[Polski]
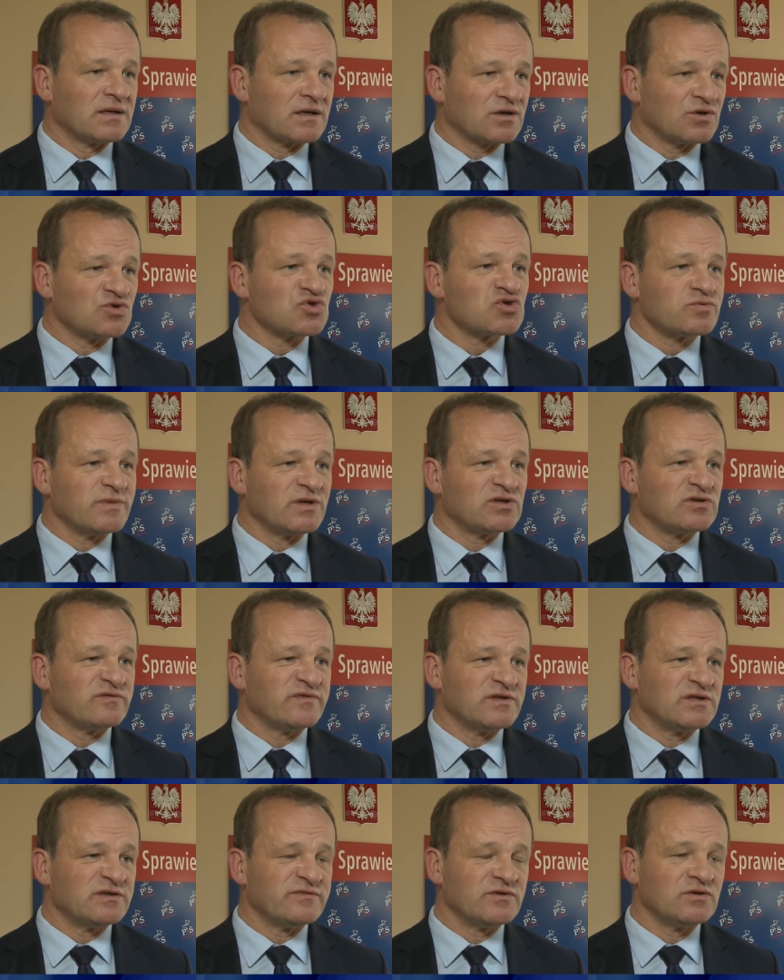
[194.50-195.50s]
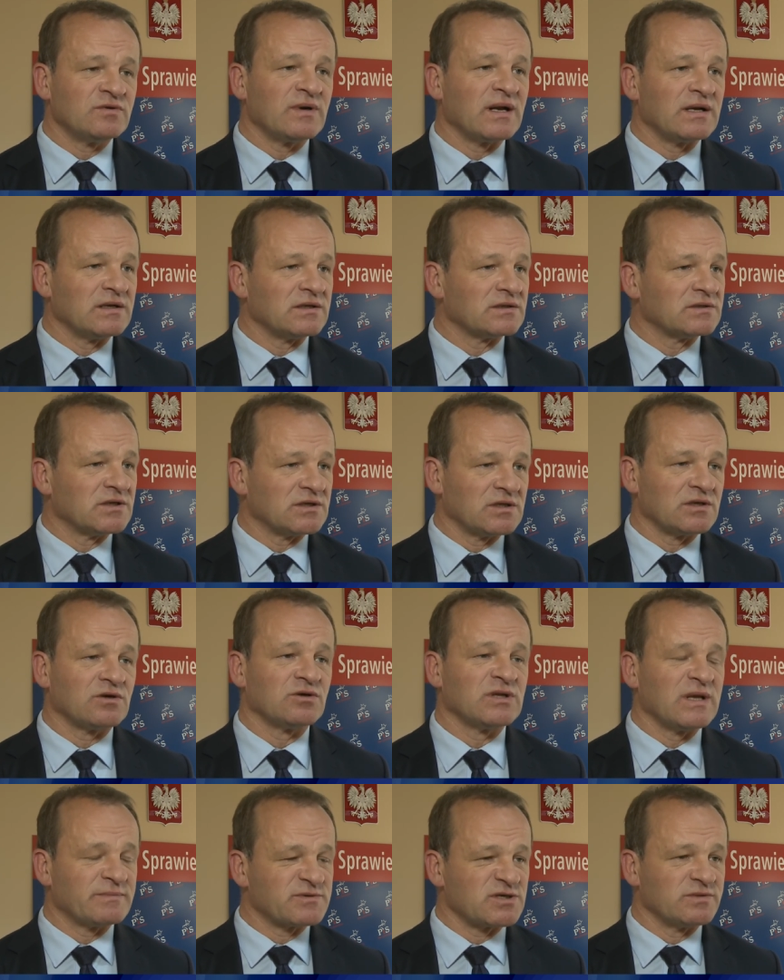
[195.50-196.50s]
konsumentów indywidualnych, nie
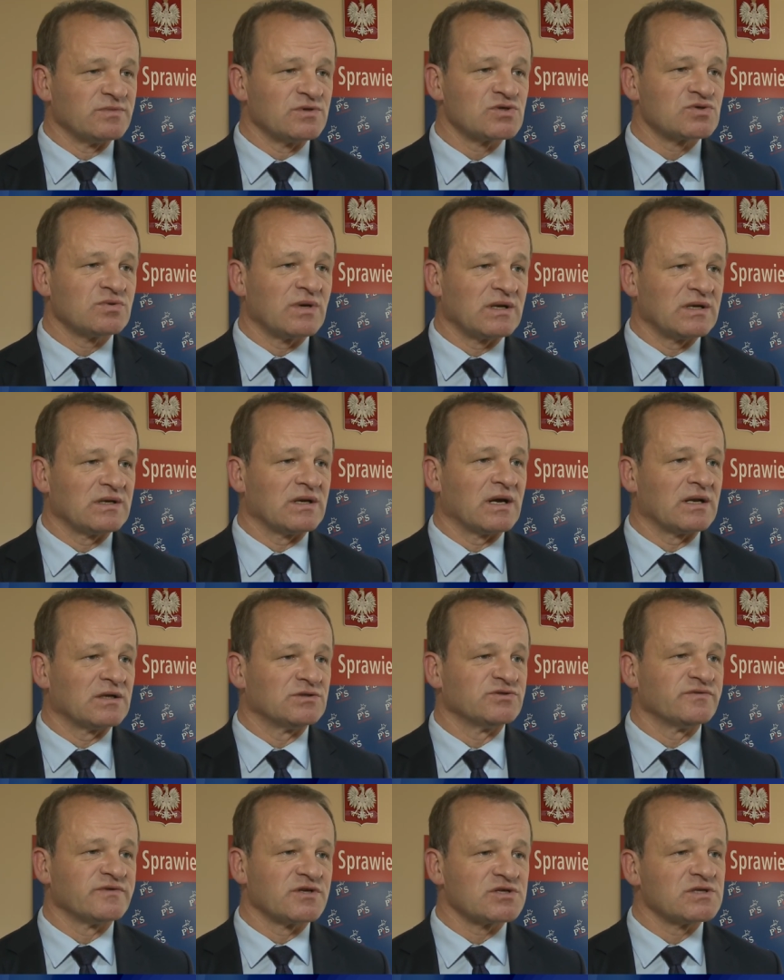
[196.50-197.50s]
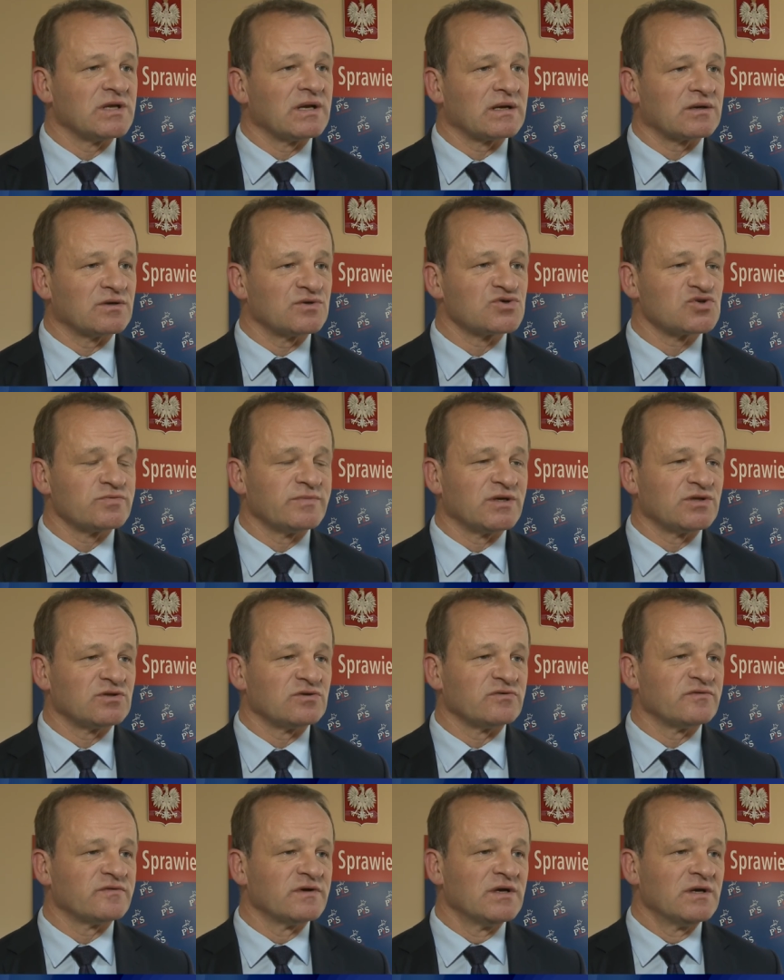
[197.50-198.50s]
tylko dla przemysłu, ale, ale również dla
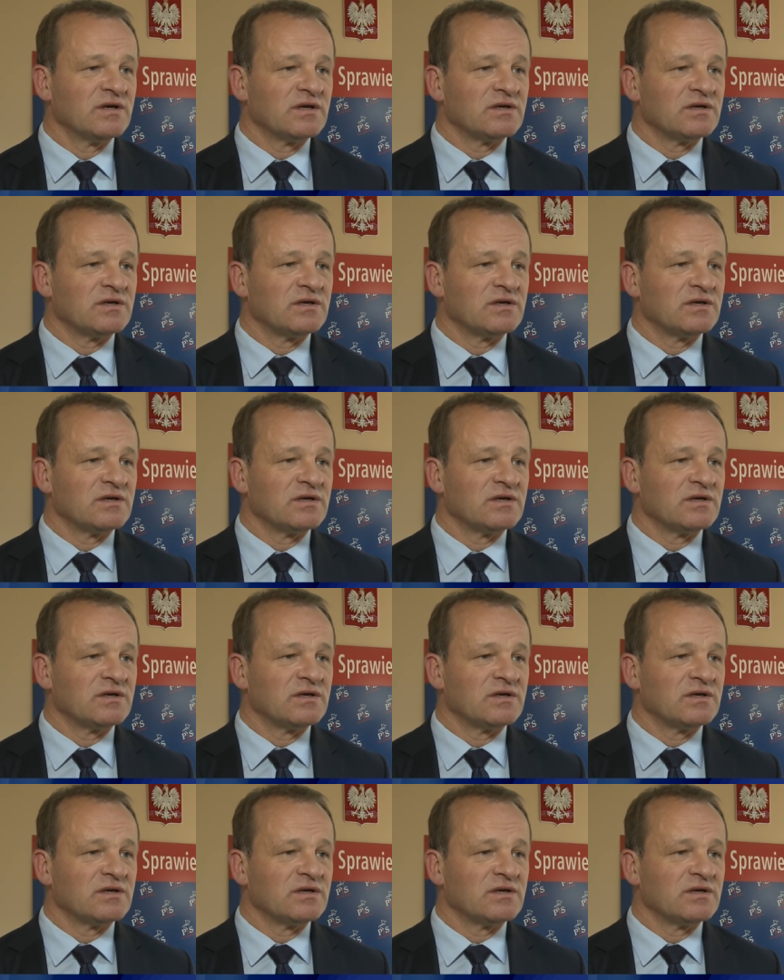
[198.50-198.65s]
konsumentów